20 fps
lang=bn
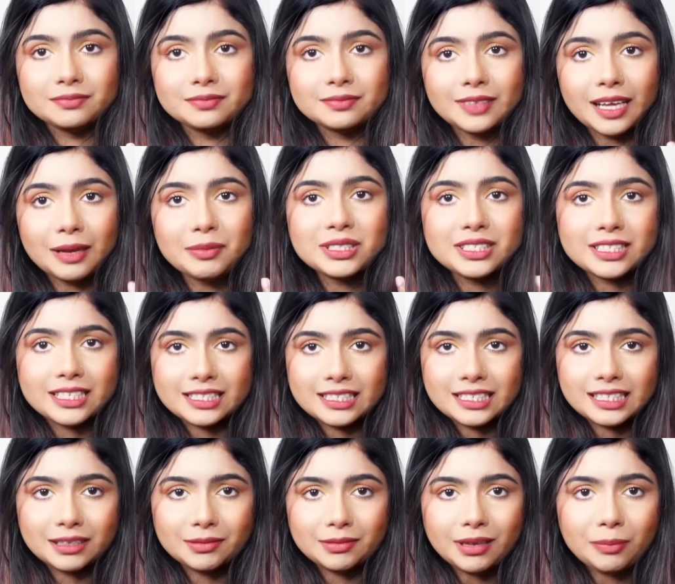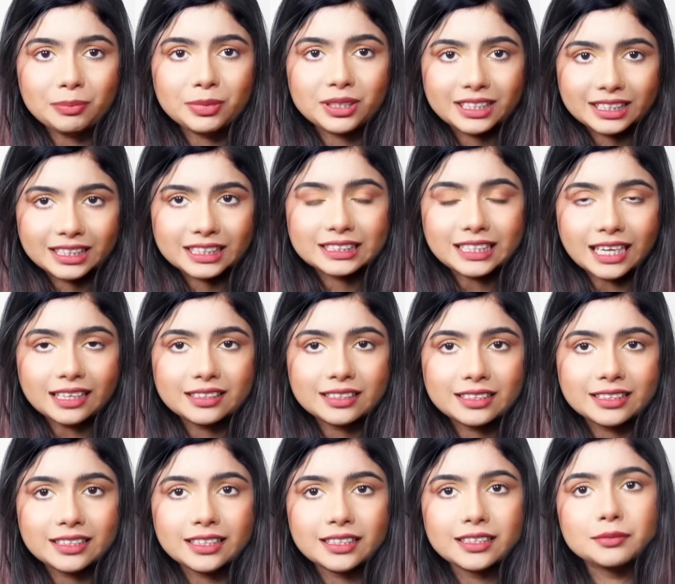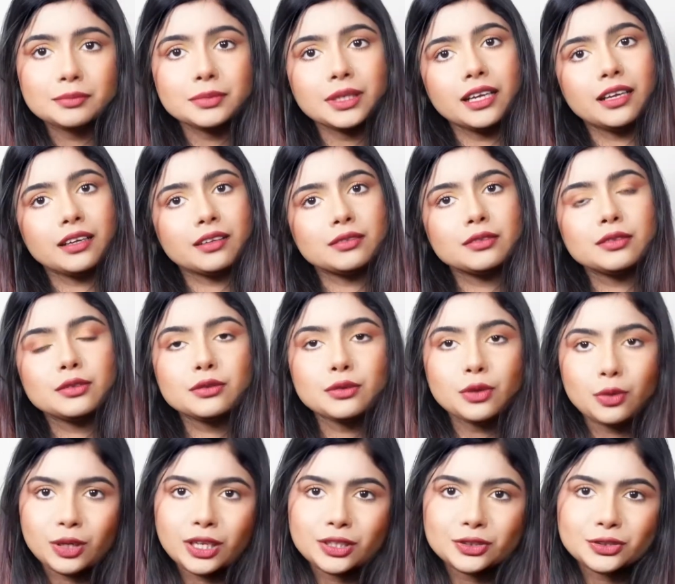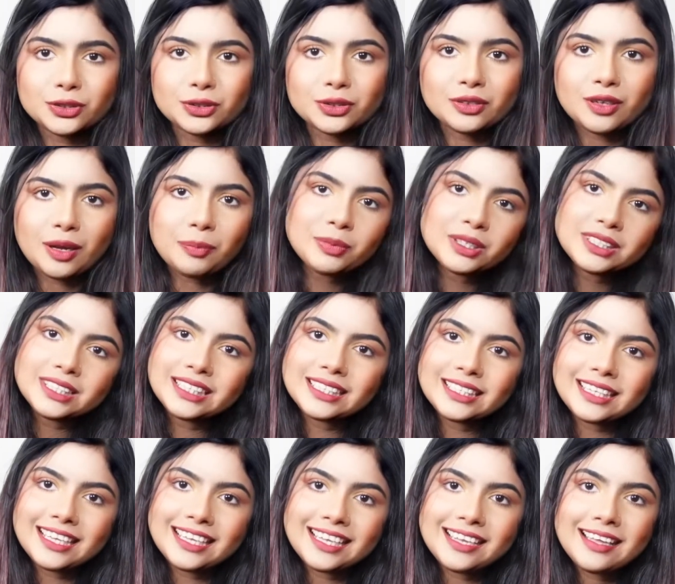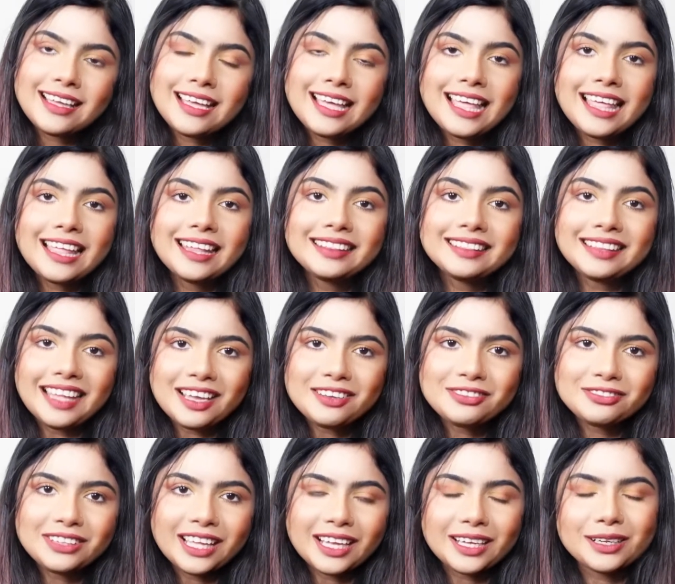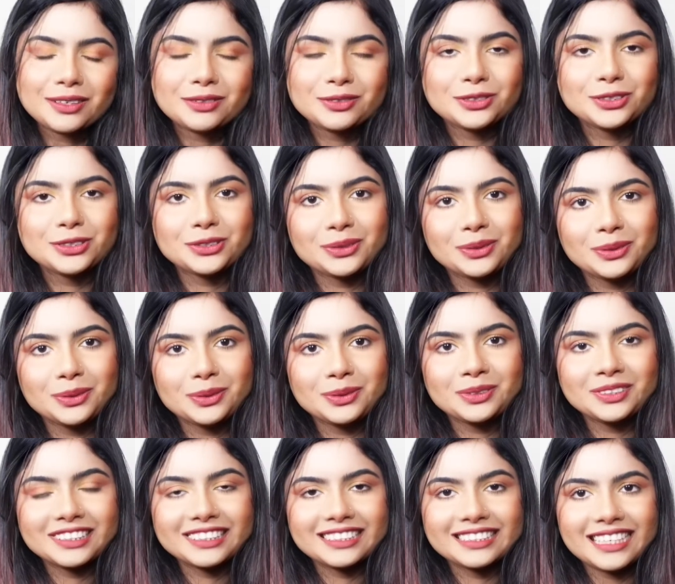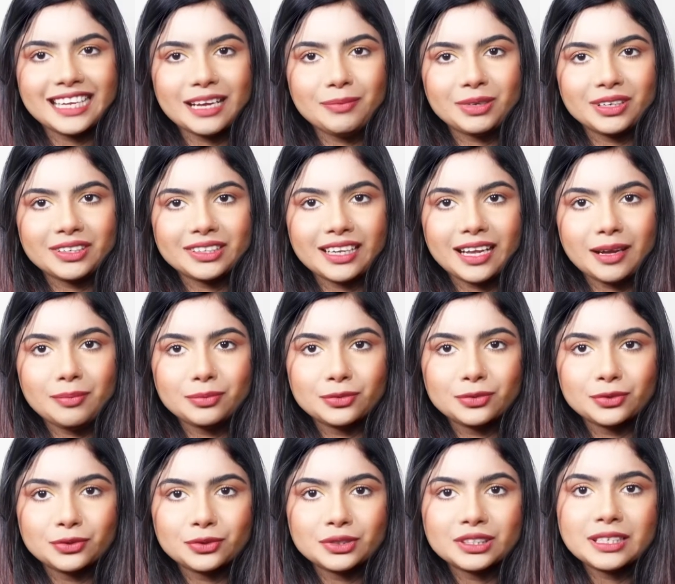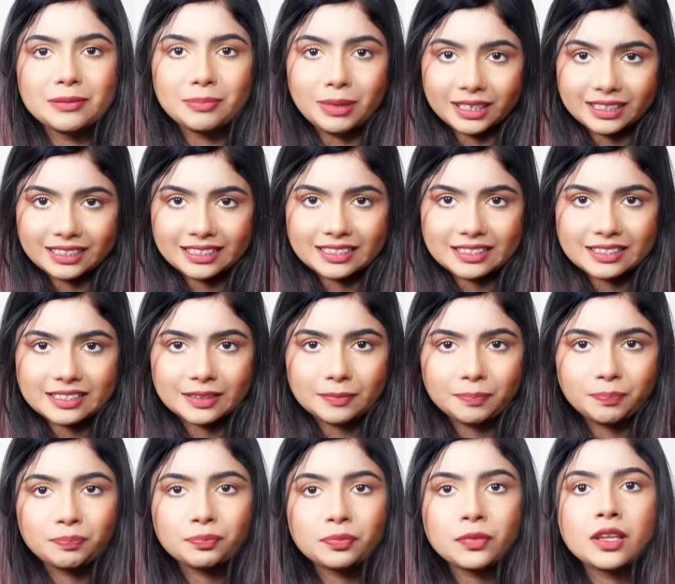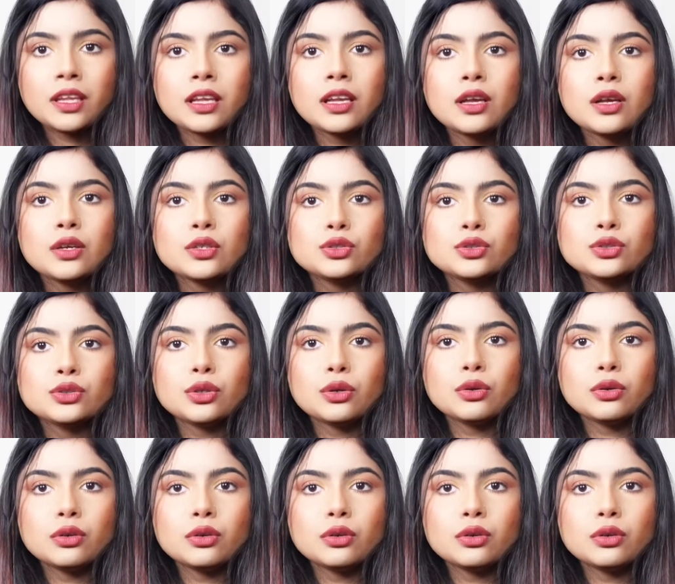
আমি চেয়েছিলাম আপনাদেরকে সাথে নিয়ে খোলার জন্য আপনাদেরকে লাইভ দেখানোর জন্য যে আমার আম্মু কি পাঠিয়েছে সো